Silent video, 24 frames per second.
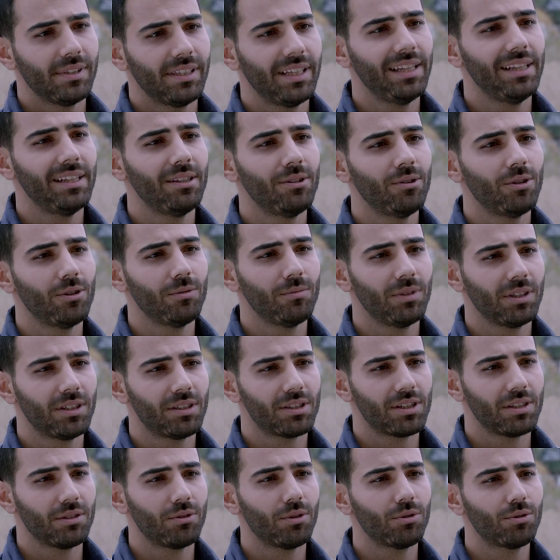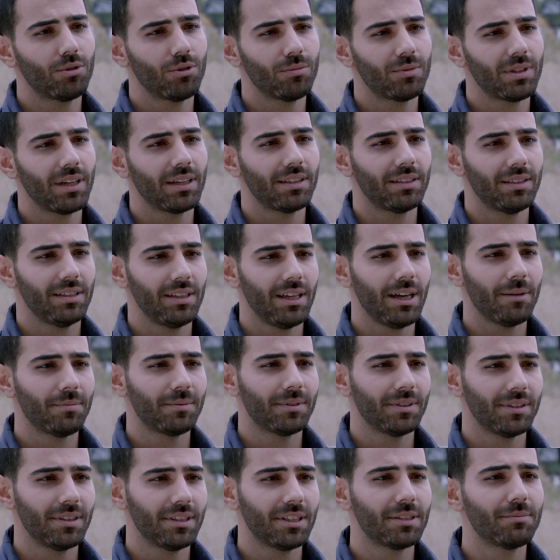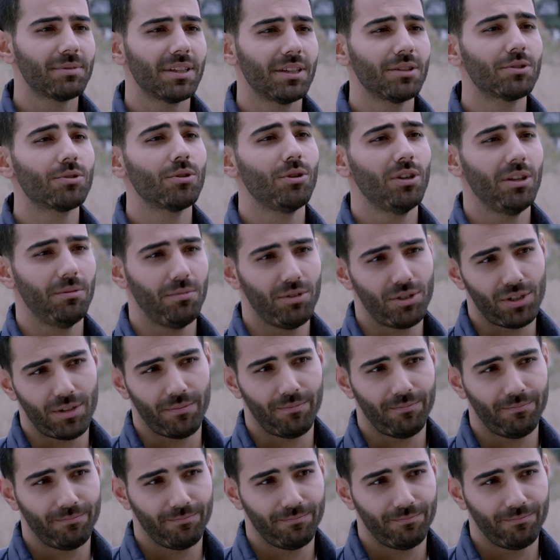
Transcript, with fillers: cuando la fecha de tu boda se acerca, eso sería terrible.